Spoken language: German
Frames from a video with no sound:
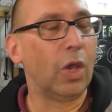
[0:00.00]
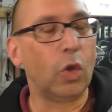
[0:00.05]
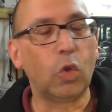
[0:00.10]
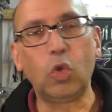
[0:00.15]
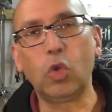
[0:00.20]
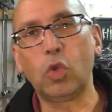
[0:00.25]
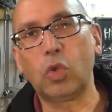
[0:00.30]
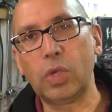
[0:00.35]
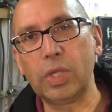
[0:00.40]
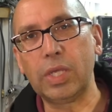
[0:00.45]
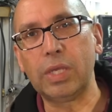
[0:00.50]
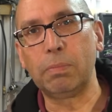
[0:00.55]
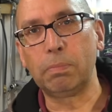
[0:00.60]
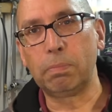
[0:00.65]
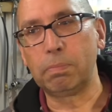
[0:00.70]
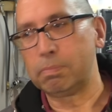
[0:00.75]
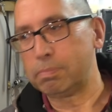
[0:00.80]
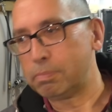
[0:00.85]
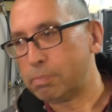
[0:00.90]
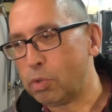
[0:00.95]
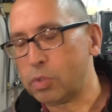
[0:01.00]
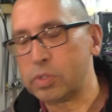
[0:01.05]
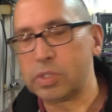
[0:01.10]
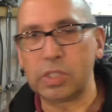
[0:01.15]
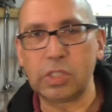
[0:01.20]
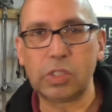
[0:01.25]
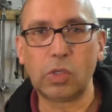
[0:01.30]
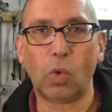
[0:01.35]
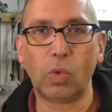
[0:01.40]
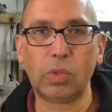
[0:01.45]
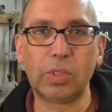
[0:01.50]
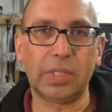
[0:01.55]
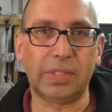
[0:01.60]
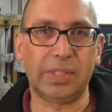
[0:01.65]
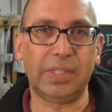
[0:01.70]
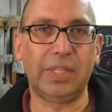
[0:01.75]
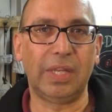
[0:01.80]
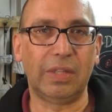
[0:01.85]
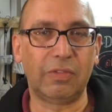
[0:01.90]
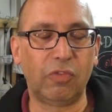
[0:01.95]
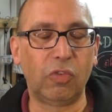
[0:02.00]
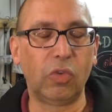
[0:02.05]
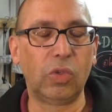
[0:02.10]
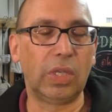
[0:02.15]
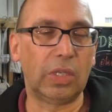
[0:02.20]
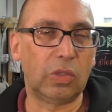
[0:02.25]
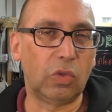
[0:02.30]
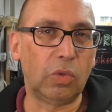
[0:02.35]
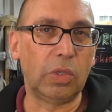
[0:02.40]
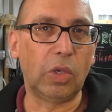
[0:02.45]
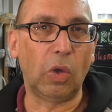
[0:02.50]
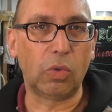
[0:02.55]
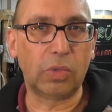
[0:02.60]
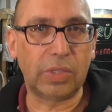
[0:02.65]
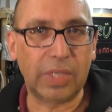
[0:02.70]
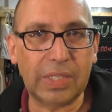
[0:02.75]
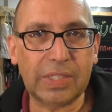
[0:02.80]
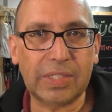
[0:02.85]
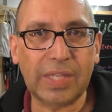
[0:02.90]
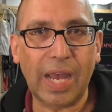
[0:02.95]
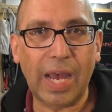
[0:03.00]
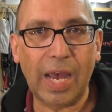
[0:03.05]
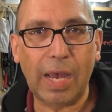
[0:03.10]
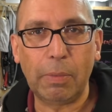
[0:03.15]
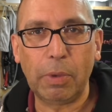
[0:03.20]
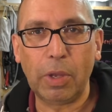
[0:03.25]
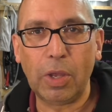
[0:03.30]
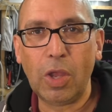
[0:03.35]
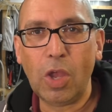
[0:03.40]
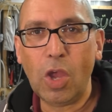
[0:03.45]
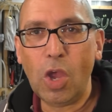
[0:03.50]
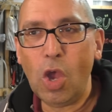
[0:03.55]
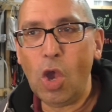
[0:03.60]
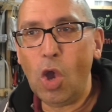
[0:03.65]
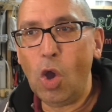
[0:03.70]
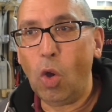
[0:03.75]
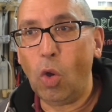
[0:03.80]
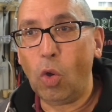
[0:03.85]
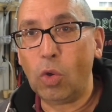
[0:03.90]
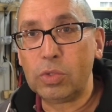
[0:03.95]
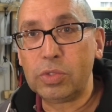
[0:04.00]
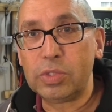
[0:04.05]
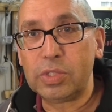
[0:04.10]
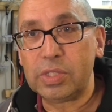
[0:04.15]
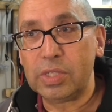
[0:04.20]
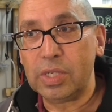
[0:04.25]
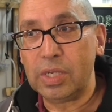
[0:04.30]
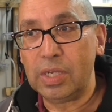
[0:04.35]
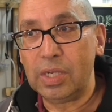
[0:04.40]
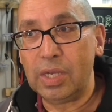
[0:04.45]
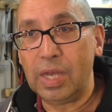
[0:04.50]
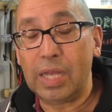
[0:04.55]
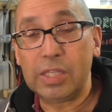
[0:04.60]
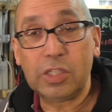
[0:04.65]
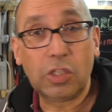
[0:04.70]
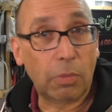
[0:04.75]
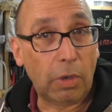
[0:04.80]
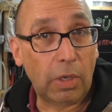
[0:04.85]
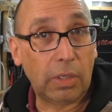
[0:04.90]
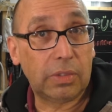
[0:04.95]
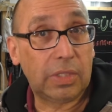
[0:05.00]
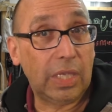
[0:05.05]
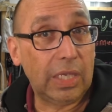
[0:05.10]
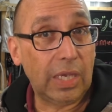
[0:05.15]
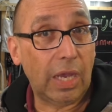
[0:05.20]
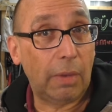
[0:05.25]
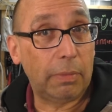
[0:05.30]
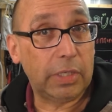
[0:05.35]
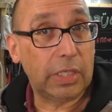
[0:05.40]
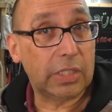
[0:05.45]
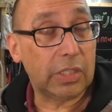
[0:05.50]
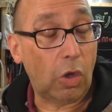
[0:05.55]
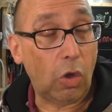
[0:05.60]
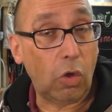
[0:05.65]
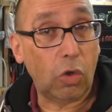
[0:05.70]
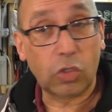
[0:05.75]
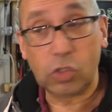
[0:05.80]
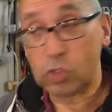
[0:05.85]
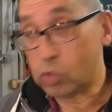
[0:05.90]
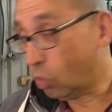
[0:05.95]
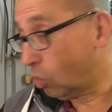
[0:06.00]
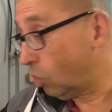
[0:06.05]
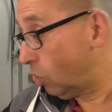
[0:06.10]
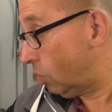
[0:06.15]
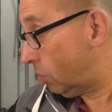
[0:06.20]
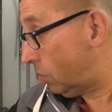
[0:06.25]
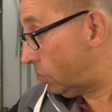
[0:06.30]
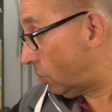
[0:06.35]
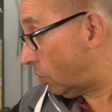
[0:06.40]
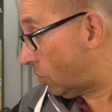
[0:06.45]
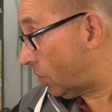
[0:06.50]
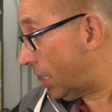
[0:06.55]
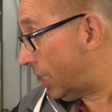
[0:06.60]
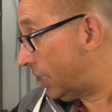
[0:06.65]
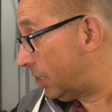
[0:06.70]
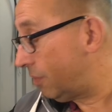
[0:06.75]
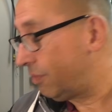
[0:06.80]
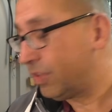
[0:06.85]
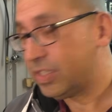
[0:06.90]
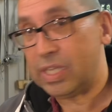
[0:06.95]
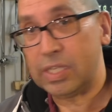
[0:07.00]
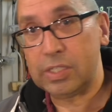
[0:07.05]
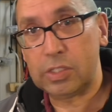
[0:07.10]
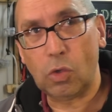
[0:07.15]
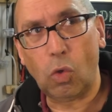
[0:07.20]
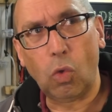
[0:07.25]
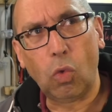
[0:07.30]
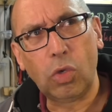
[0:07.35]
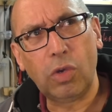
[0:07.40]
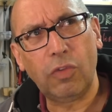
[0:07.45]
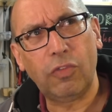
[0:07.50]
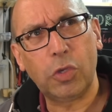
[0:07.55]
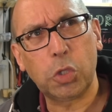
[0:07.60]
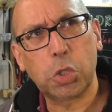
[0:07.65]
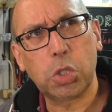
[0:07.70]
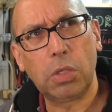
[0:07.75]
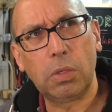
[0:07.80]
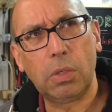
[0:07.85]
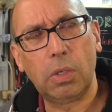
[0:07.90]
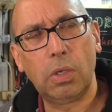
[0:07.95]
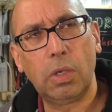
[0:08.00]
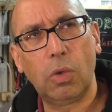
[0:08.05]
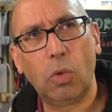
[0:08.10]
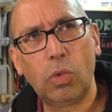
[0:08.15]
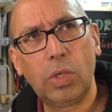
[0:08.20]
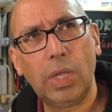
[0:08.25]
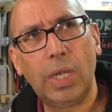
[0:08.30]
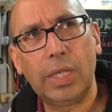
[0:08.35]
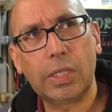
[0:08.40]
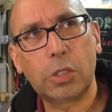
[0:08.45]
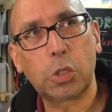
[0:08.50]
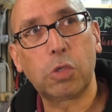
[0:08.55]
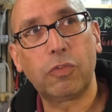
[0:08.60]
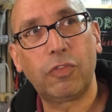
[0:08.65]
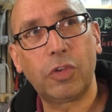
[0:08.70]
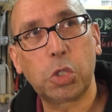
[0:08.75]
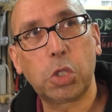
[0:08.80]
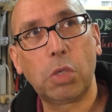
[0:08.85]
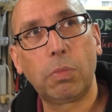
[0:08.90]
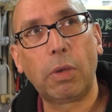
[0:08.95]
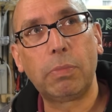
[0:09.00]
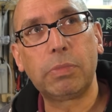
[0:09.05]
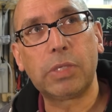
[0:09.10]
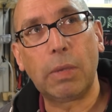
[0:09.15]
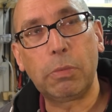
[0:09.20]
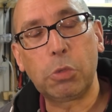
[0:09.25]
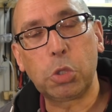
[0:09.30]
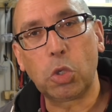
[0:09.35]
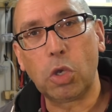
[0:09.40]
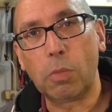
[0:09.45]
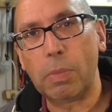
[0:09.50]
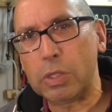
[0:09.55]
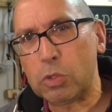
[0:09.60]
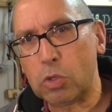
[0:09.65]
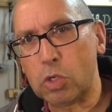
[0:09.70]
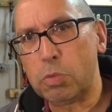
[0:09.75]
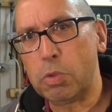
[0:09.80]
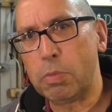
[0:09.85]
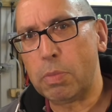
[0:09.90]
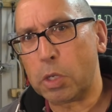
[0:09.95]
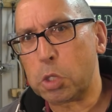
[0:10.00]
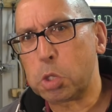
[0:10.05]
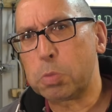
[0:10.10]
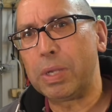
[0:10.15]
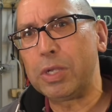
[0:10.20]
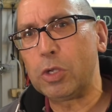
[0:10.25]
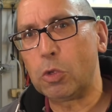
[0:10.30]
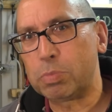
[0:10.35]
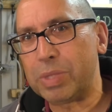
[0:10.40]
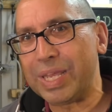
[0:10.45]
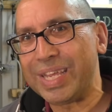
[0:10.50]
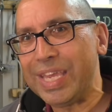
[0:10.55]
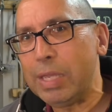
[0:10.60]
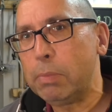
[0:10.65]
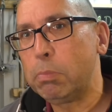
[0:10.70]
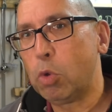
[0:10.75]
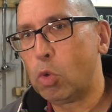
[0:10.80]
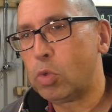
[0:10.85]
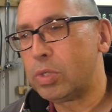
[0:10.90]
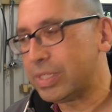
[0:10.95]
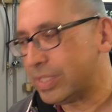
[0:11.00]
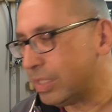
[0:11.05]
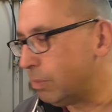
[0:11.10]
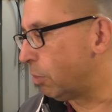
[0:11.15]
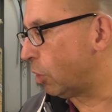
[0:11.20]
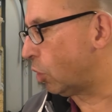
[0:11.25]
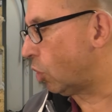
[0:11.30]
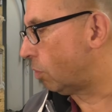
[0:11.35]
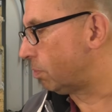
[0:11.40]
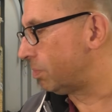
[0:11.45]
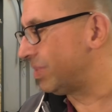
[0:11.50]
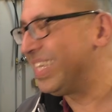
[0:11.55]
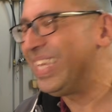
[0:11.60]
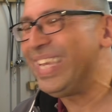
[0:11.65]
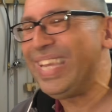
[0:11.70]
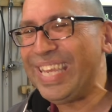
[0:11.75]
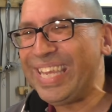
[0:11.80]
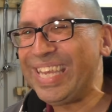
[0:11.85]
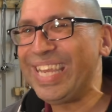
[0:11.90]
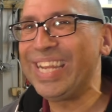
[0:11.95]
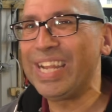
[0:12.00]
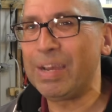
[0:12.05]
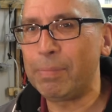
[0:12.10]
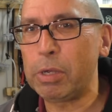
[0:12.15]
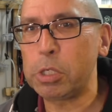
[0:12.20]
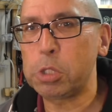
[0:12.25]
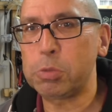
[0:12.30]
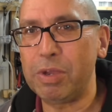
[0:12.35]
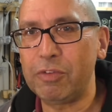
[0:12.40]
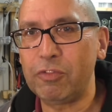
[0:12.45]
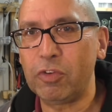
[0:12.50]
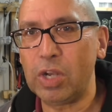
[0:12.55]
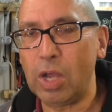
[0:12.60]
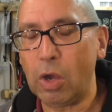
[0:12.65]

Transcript: glücklichen Position, dass ich dafür natürlich auch einen Tester habe. Und äh, an so einem Ding habe ich jetzt auch so noch keine, was heißt ohne, Feste, äh, ohne elektrische Feststellbremse habe ich schon gemacht und ich bin mal gespannt, ob der King Bohlen das hinbekommt. Ich gehe da mal schwer von